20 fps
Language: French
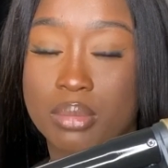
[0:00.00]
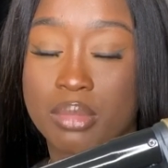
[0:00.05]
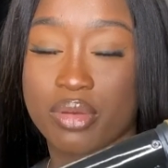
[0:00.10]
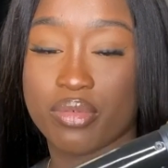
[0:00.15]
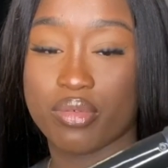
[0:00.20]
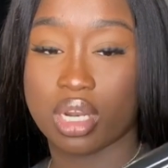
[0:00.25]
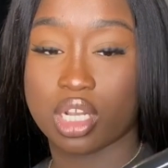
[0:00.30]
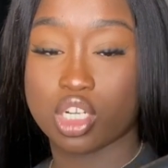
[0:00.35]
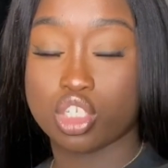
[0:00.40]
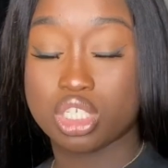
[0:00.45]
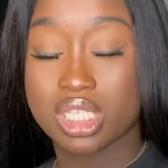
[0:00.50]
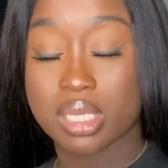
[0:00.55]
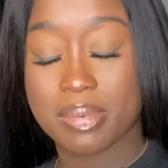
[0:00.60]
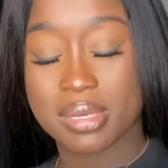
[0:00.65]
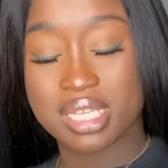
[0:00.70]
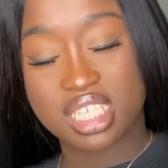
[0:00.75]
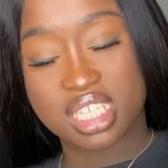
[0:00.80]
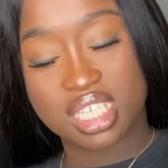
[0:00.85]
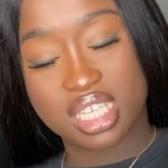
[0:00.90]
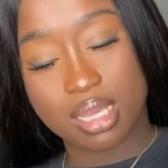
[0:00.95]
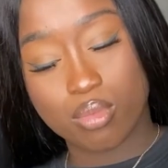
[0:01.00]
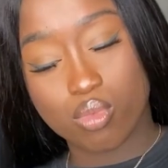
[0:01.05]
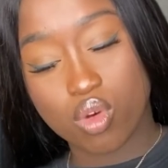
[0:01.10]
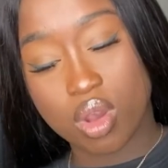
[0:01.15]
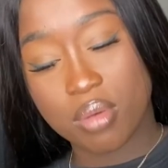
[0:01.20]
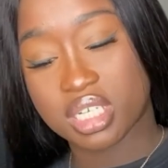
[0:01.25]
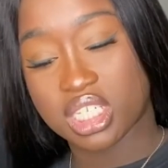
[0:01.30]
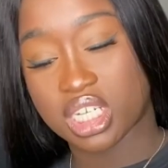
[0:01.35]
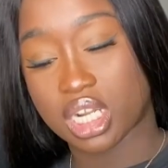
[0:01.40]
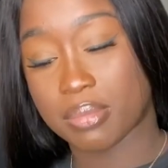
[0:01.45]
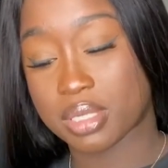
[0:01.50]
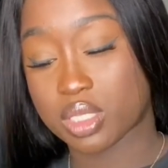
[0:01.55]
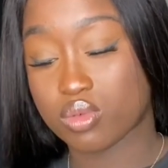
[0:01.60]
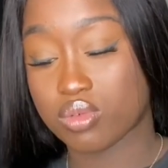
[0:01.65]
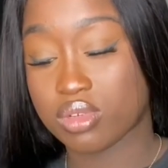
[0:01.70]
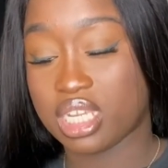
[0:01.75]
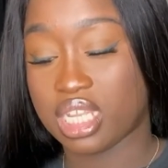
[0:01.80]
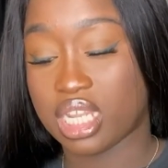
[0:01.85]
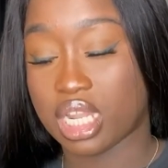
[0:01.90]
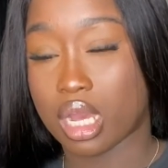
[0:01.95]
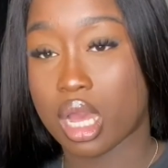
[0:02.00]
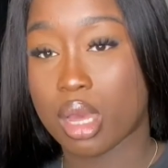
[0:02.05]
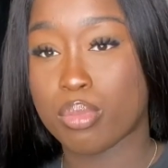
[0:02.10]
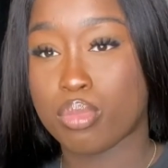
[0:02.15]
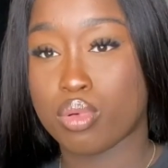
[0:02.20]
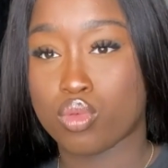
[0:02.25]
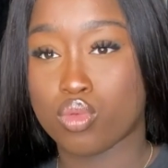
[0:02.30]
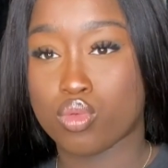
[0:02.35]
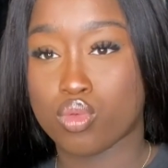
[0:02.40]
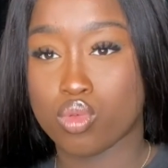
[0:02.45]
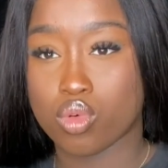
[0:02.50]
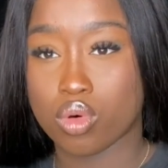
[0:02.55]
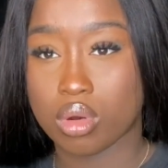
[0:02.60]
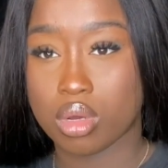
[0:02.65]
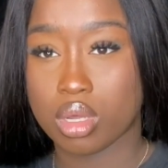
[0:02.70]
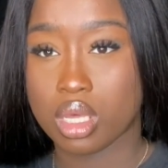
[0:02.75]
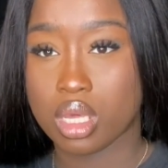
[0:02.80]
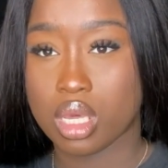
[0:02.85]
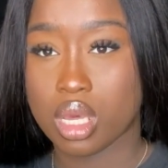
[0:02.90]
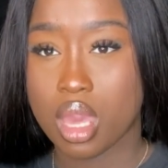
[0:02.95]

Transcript: mais voilà, je sais pas si c'est moi, mais j'ai l'impression qu'il est un peu court.